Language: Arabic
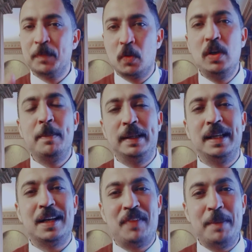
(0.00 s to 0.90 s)
كل ما
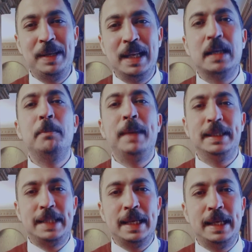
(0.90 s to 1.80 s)
هتعرف عميلك
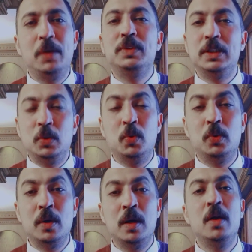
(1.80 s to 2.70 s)
محتاج ايه
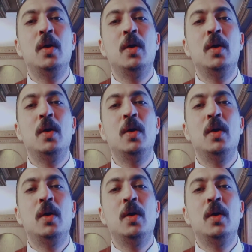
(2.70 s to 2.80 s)
وتديهوله